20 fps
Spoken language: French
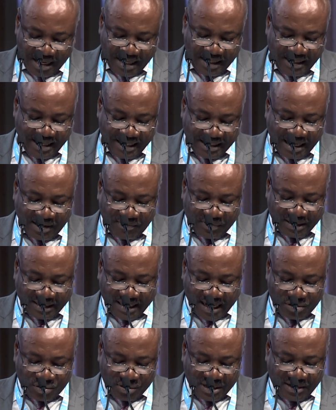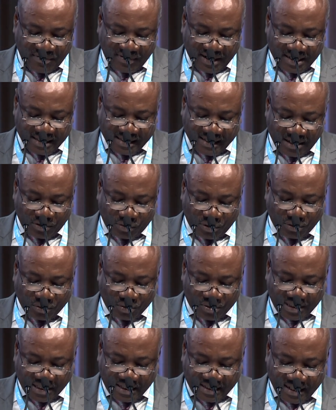des avantages universels que tout
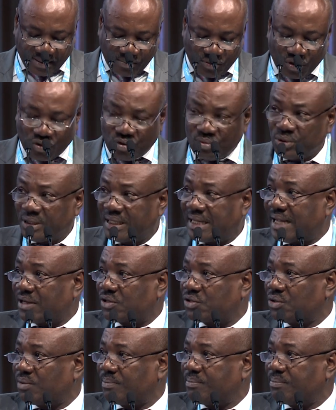système de communication